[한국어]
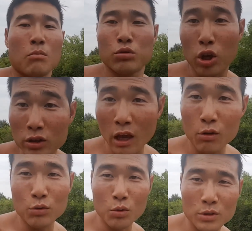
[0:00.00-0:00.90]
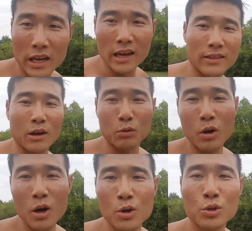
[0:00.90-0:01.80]
무턱대고 운동 세게 한다고
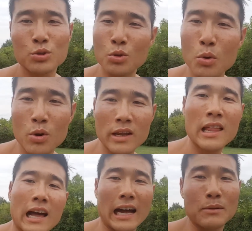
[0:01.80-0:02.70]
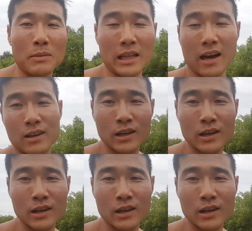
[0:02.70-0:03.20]
좋은 건 아닙니다